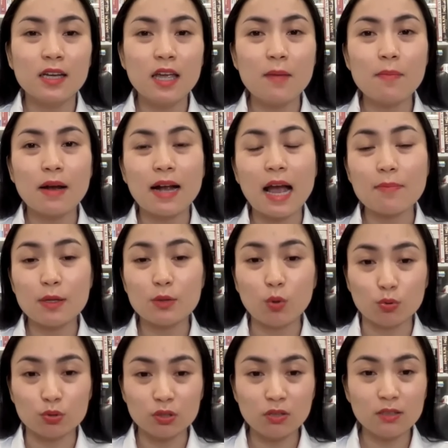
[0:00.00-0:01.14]
khi mà gan bị
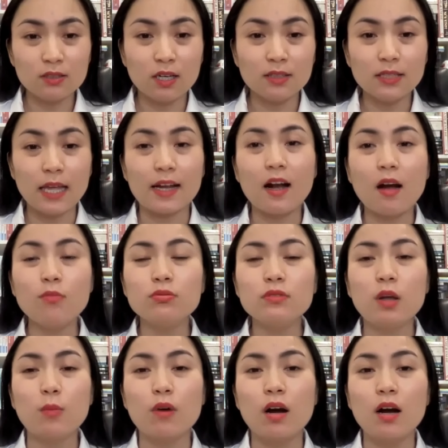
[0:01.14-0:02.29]
tổn thương cơ thể không
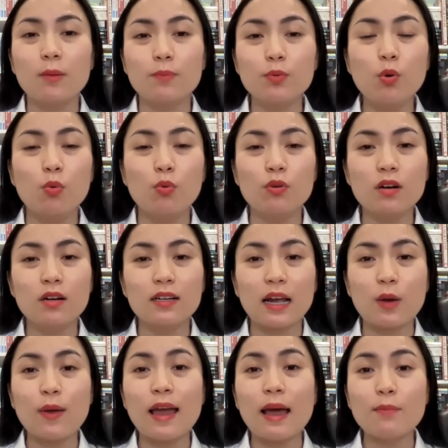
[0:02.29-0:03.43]
tổng hợp đủ được
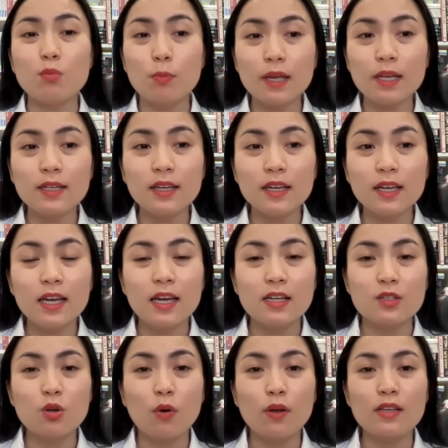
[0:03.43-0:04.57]
cái loại albumin
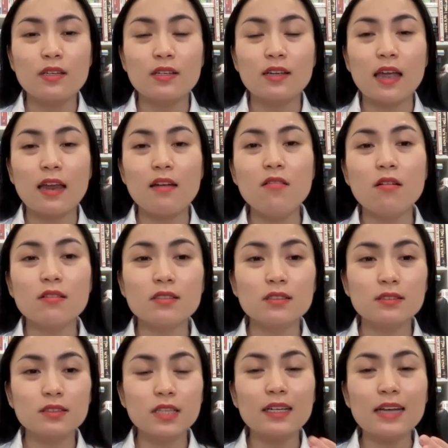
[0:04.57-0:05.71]
rồi cái lượng
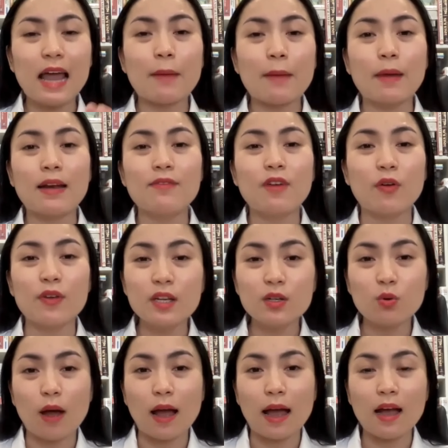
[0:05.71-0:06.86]
chất đạm ăn vào ít
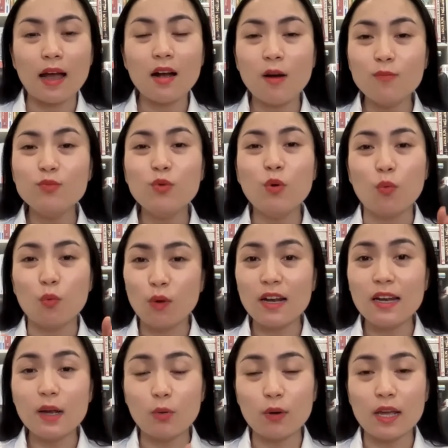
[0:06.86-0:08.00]
quá không đủ nguyên
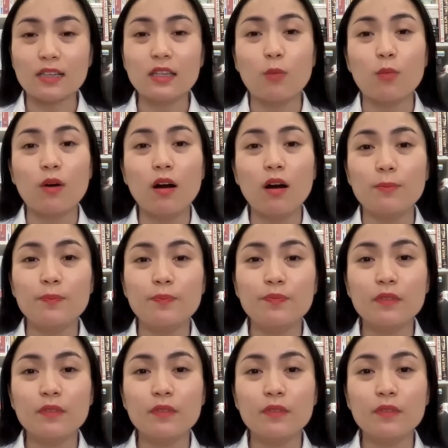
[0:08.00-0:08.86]
liệu để tổng hợp